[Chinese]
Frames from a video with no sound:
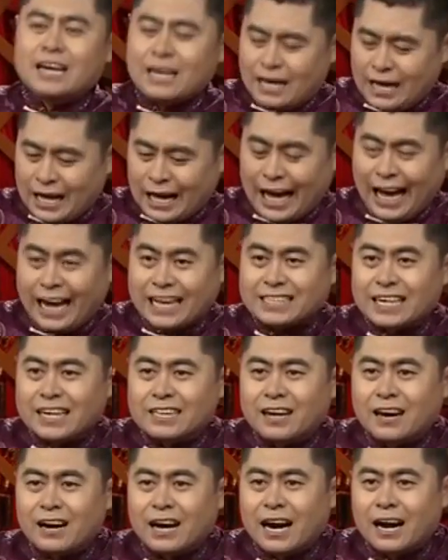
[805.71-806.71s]
还在这
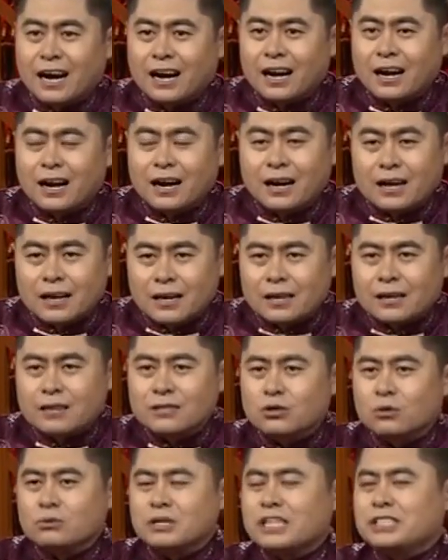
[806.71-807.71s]
儿啊，
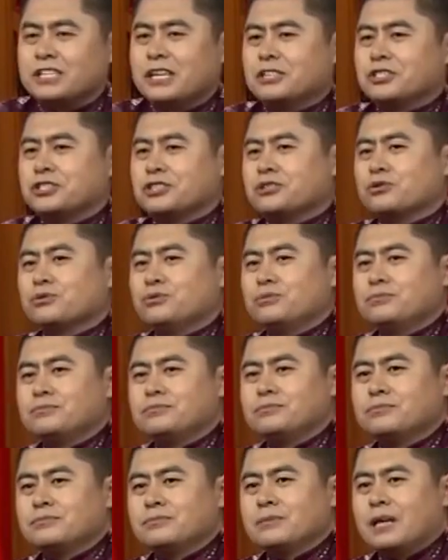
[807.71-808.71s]
弄这些制度，
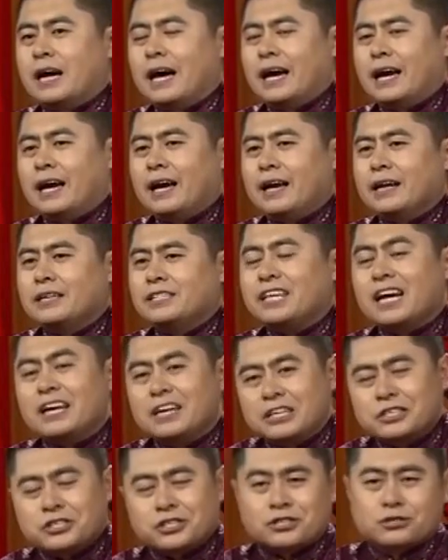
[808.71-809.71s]
哎，建立
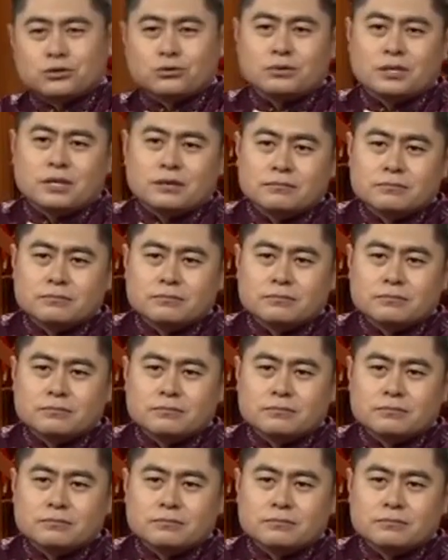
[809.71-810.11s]
制度呢。